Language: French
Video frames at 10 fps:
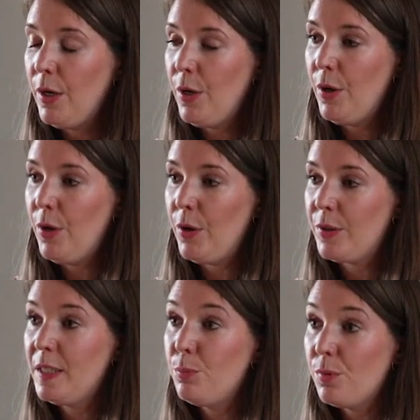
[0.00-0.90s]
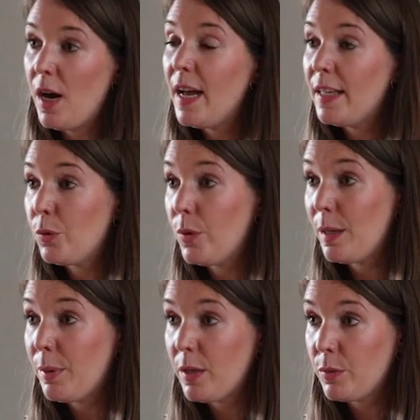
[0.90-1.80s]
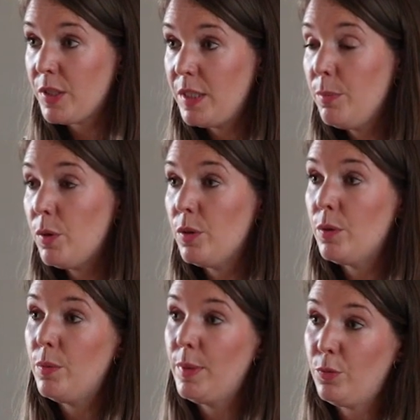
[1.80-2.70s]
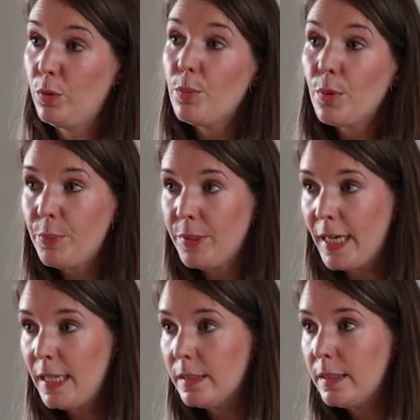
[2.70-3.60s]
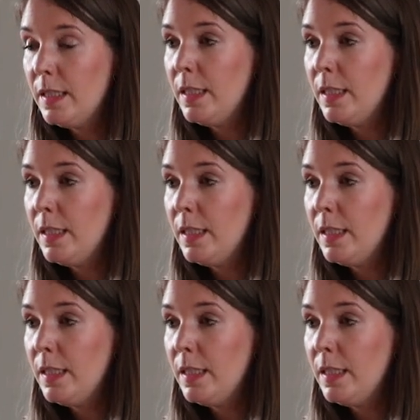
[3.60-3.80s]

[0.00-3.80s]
euh, qui pourra être répréhensible ben, sur le plan pénal.